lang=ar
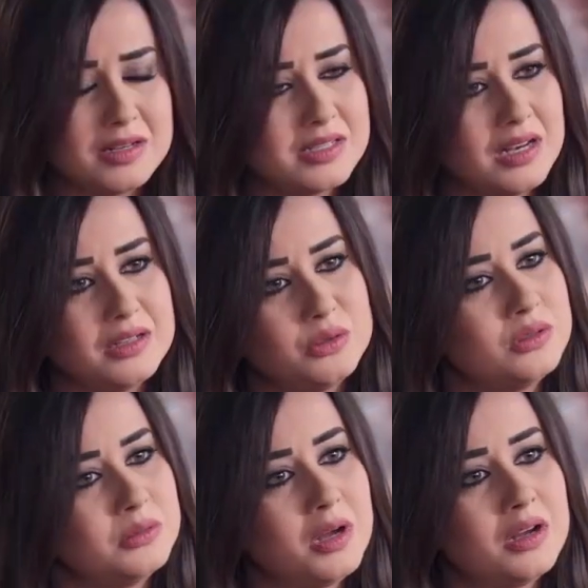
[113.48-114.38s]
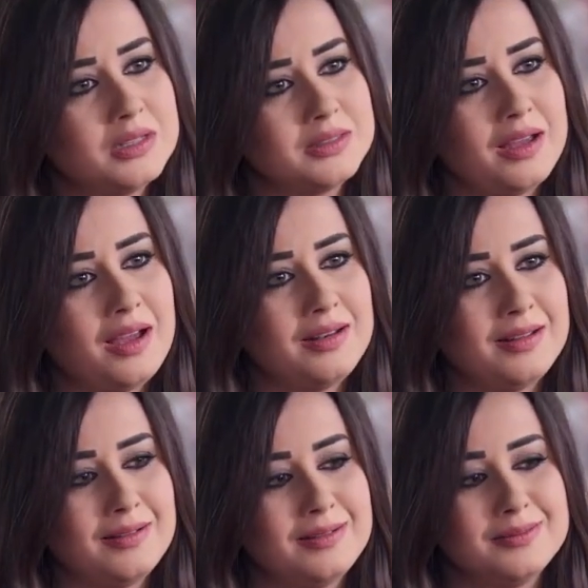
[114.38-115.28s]
نزل هدول المقاطع
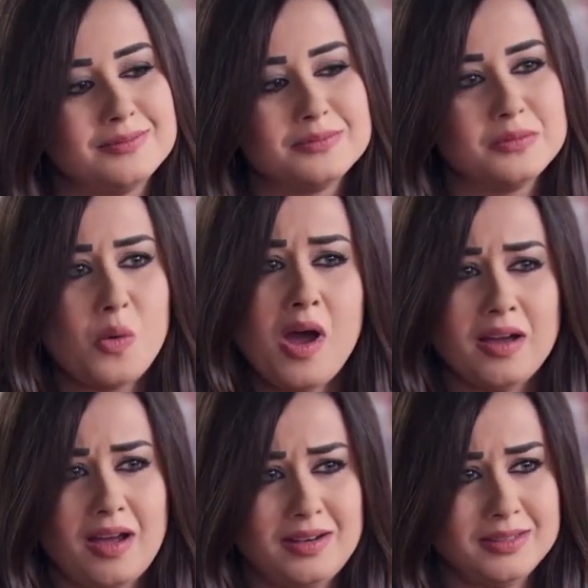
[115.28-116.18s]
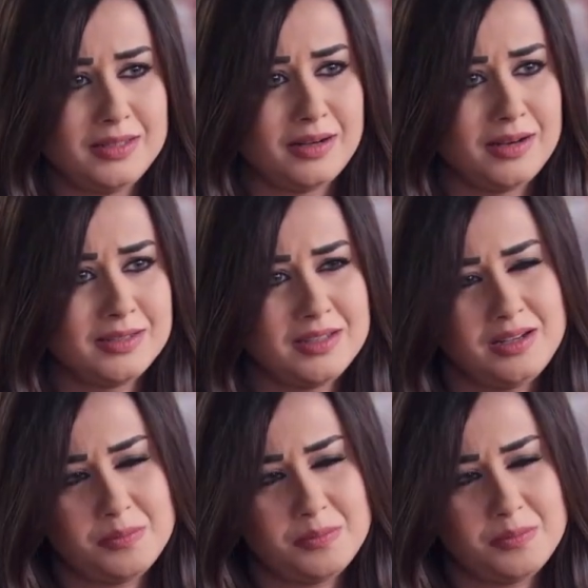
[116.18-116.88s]
على مواقع الإنترنت يلي